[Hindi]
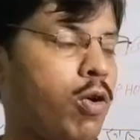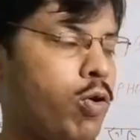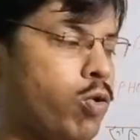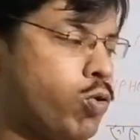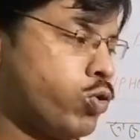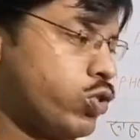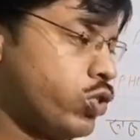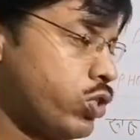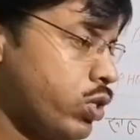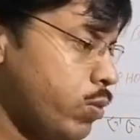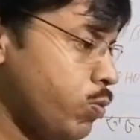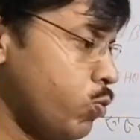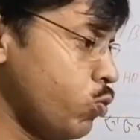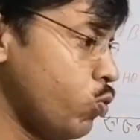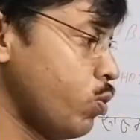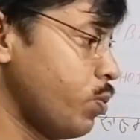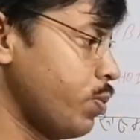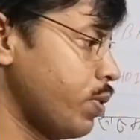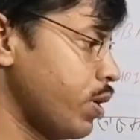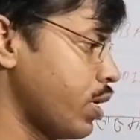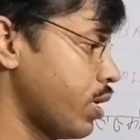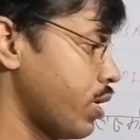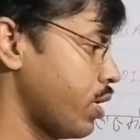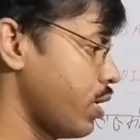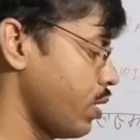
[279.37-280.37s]
और जब वो
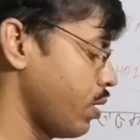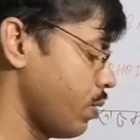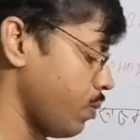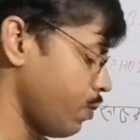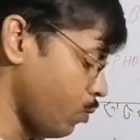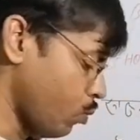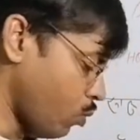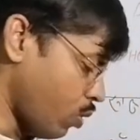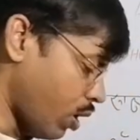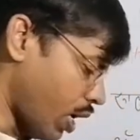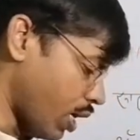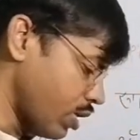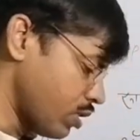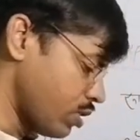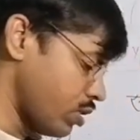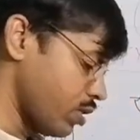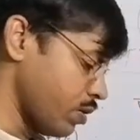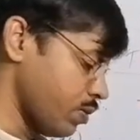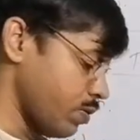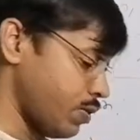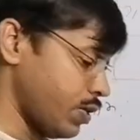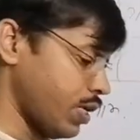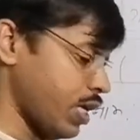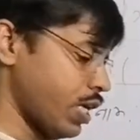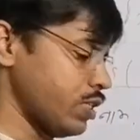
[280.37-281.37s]
मक्खी वहाँ
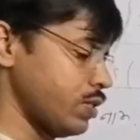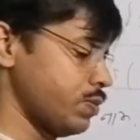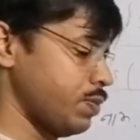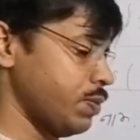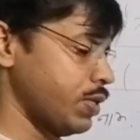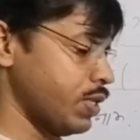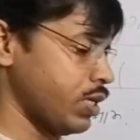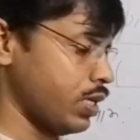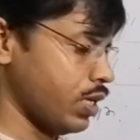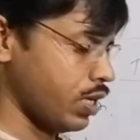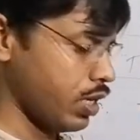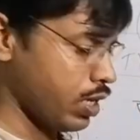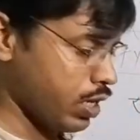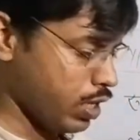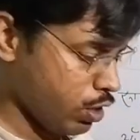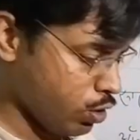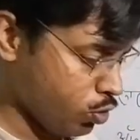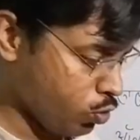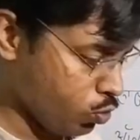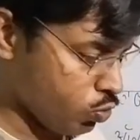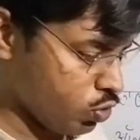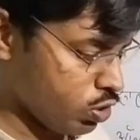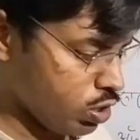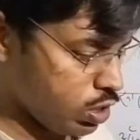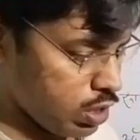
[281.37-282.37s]
से ट्रांसमिट कर कहीं
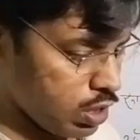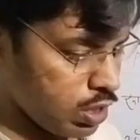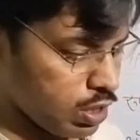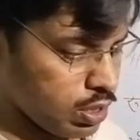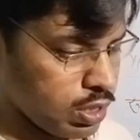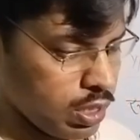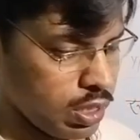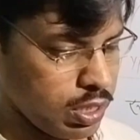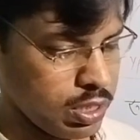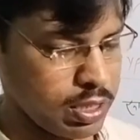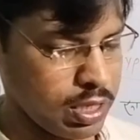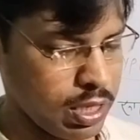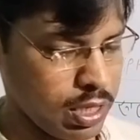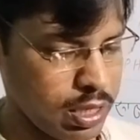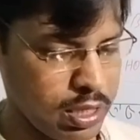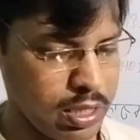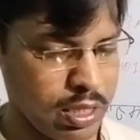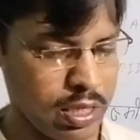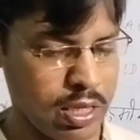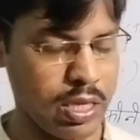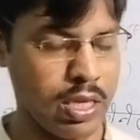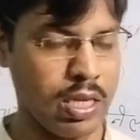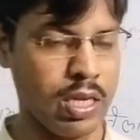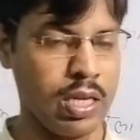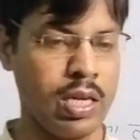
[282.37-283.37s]
दूसरी जगह चली जाती
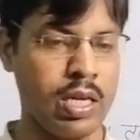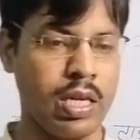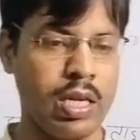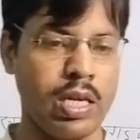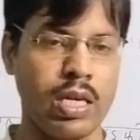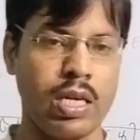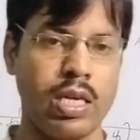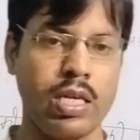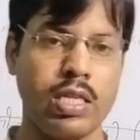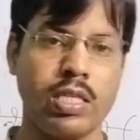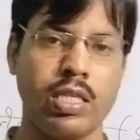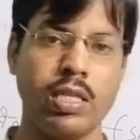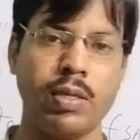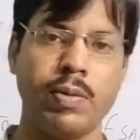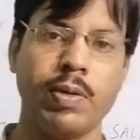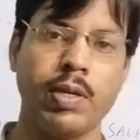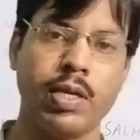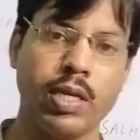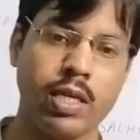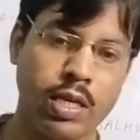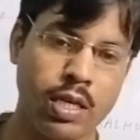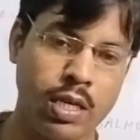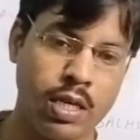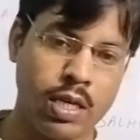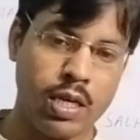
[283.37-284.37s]
है किसी
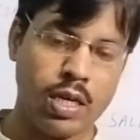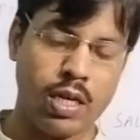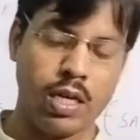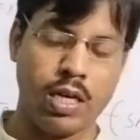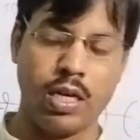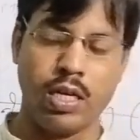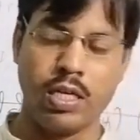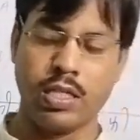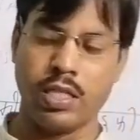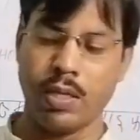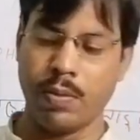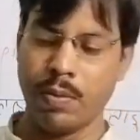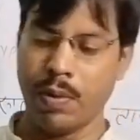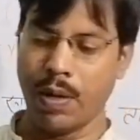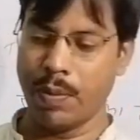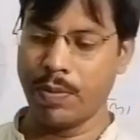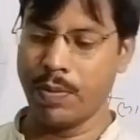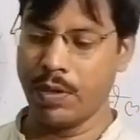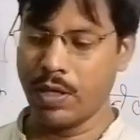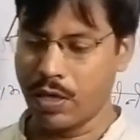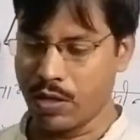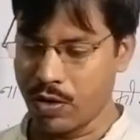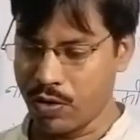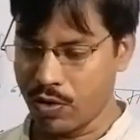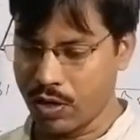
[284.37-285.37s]
भी कंडीशन में आप
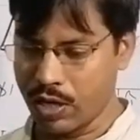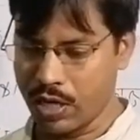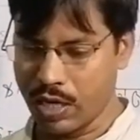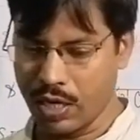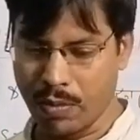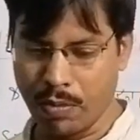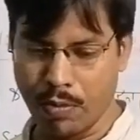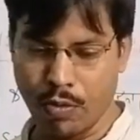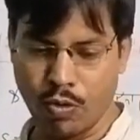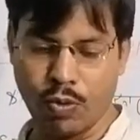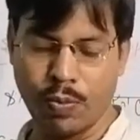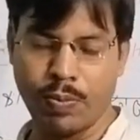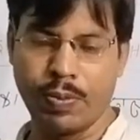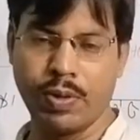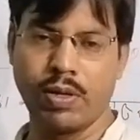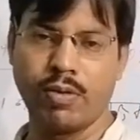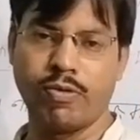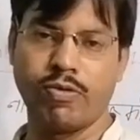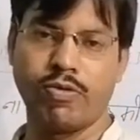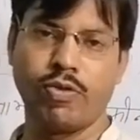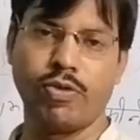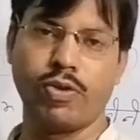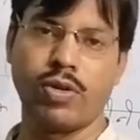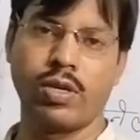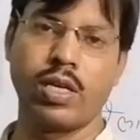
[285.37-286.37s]
देखें घर में ओपन
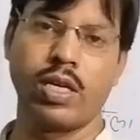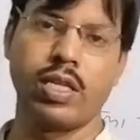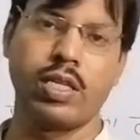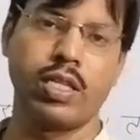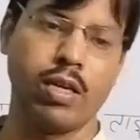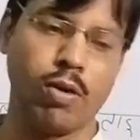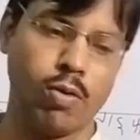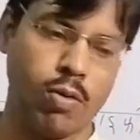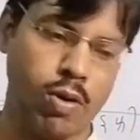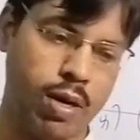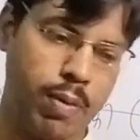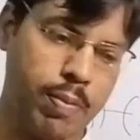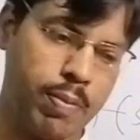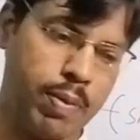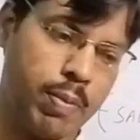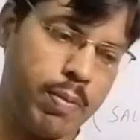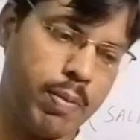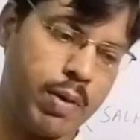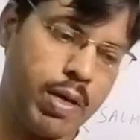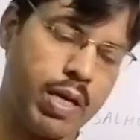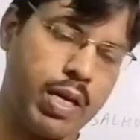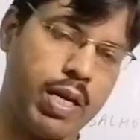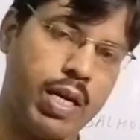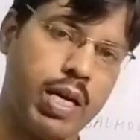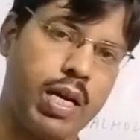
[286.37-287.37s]
फूड रहता है वहाँ पर
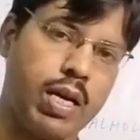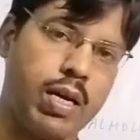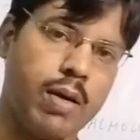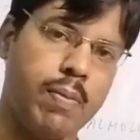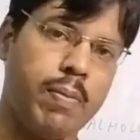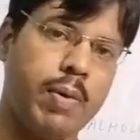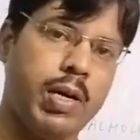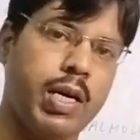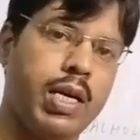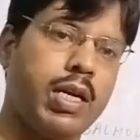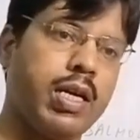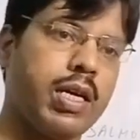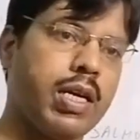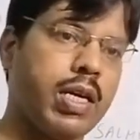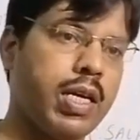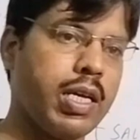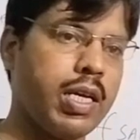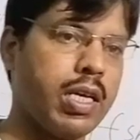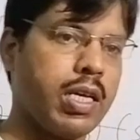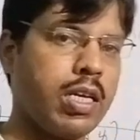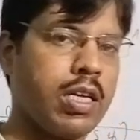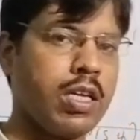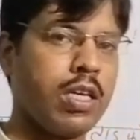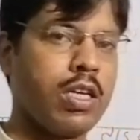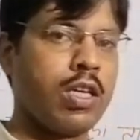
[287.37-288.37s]
मक्खी आके बैठ
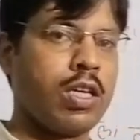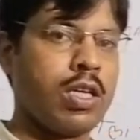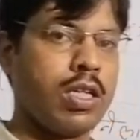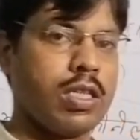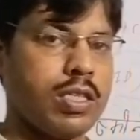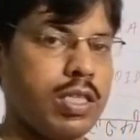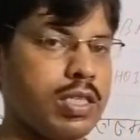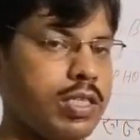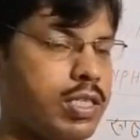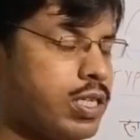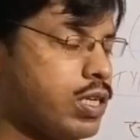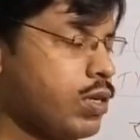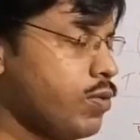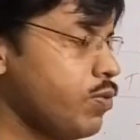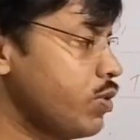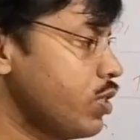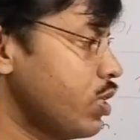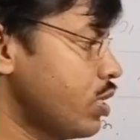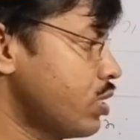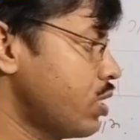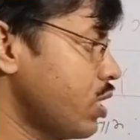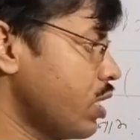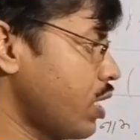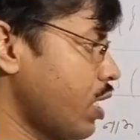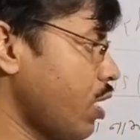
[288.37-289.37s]
गई जिसके
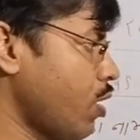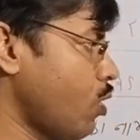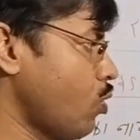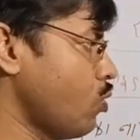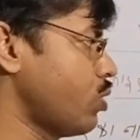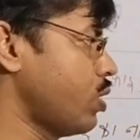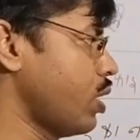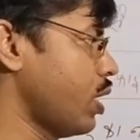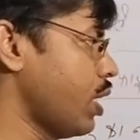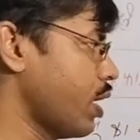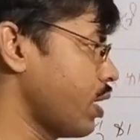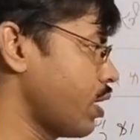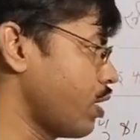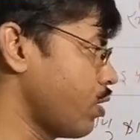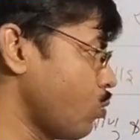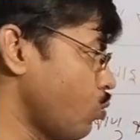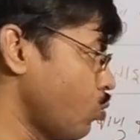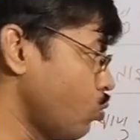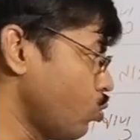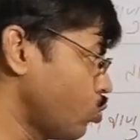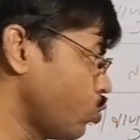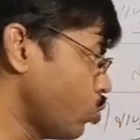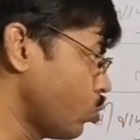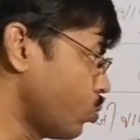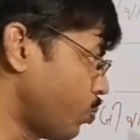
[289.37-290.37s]
वजह से क्या होता है कि
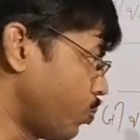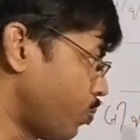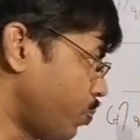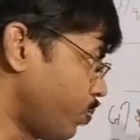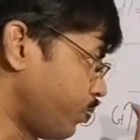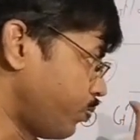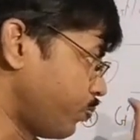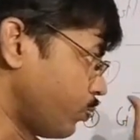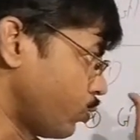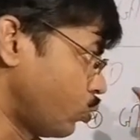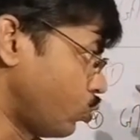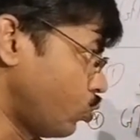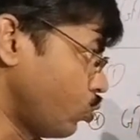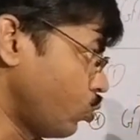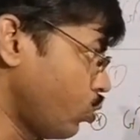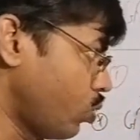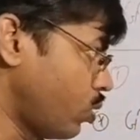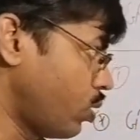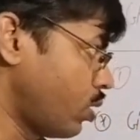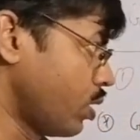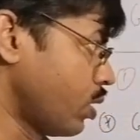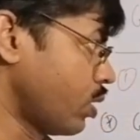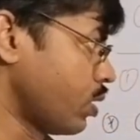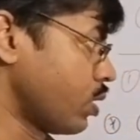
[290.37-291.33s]
वो जो जो